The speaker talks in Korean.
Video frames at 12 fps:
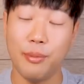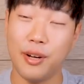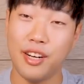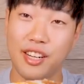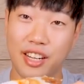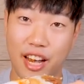
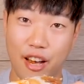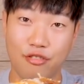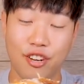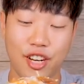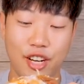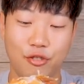입안에
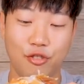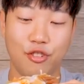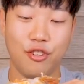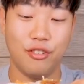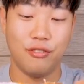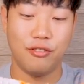개운하게
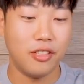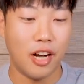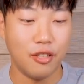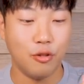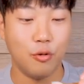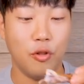해줘서
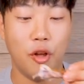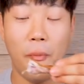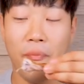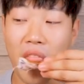아주 좋네요